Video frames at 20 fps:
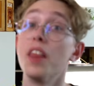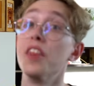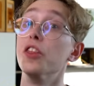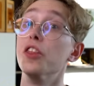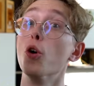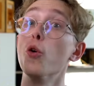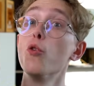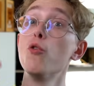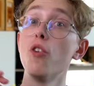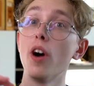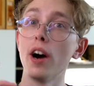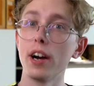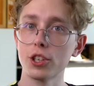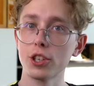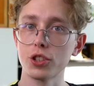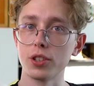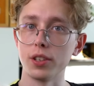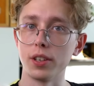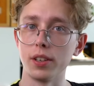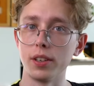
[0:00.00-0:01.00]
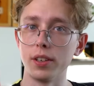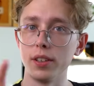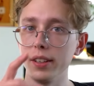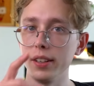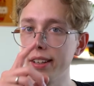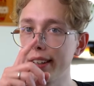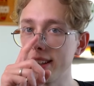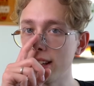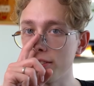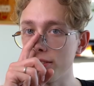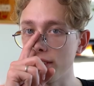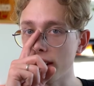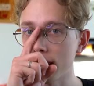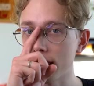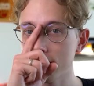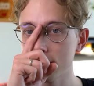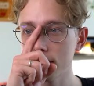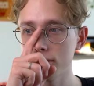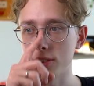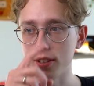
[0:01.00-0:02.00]
Но важно не
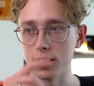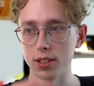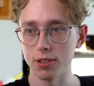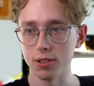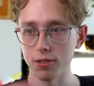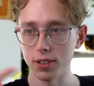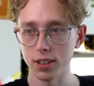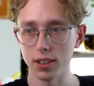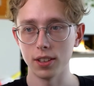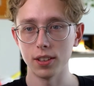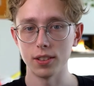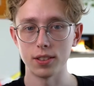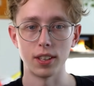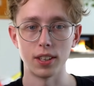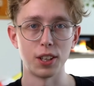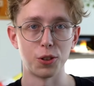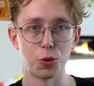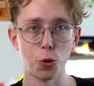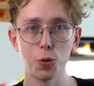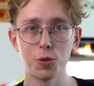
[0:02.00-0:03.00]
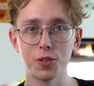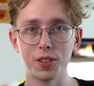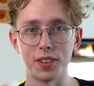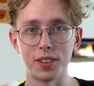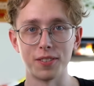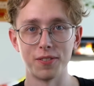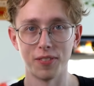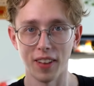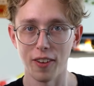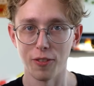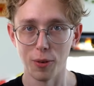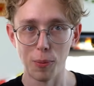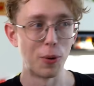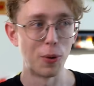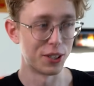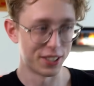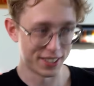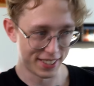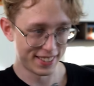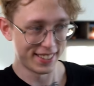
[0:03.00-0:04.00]
навязывать свои заготовки. Да, вы
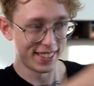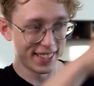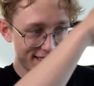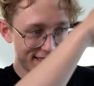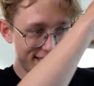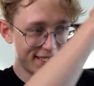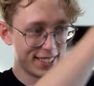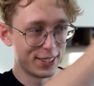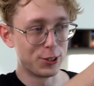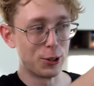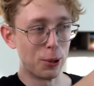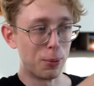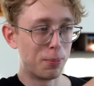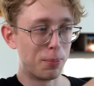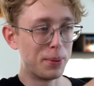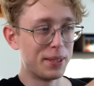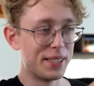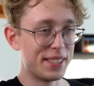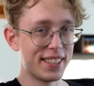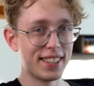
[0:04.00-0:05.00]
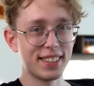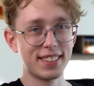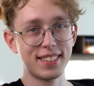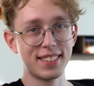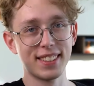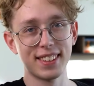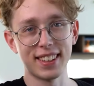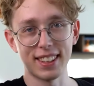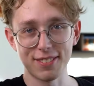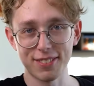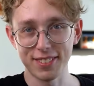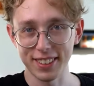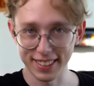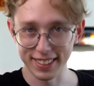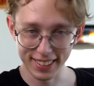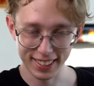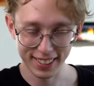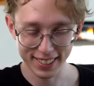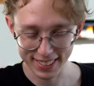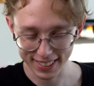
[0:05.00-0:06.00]
можете сесть и топ-50 цитат
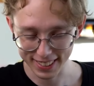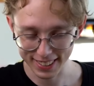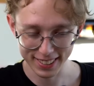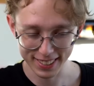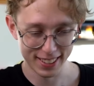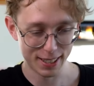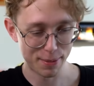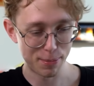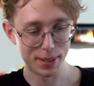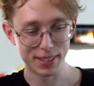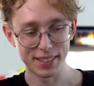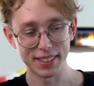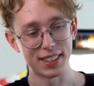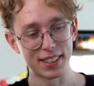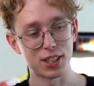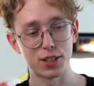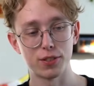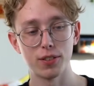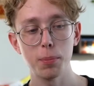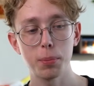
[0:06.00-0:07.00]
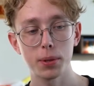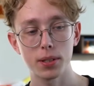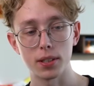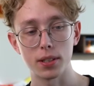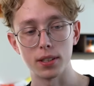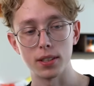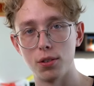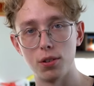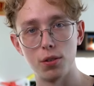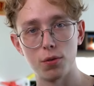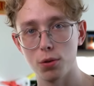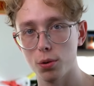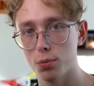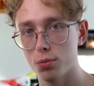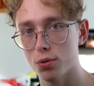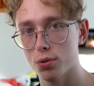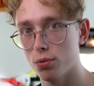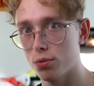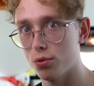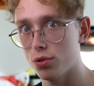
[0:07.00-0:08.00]
ВКонтакте для персонажа выписать, но ни в коем
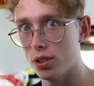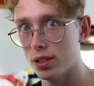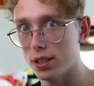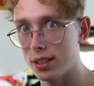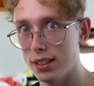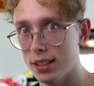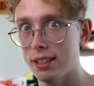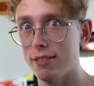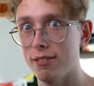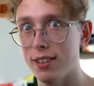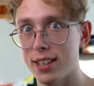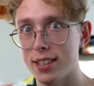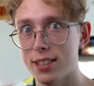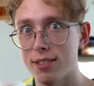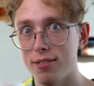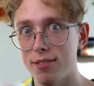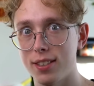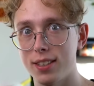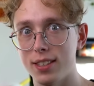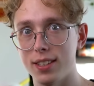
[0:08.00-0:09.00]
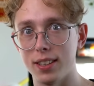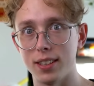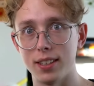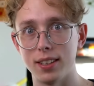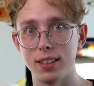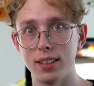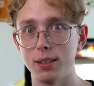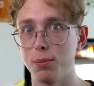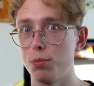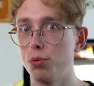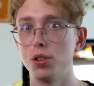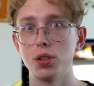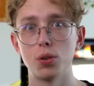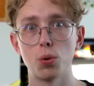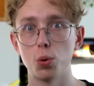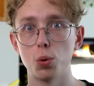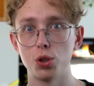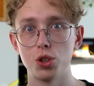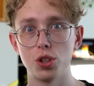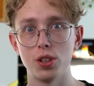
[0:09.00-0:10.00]
случае их не навязывайте. Это будет
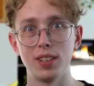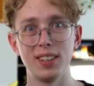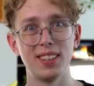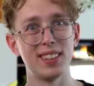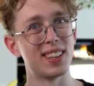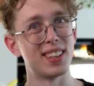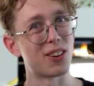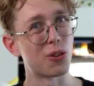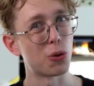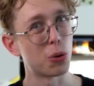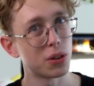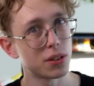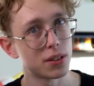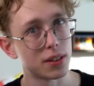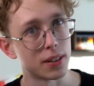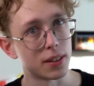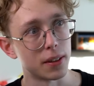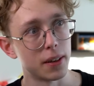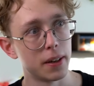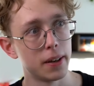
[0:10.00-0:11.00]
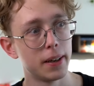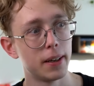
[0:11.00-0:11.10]
очень инородно,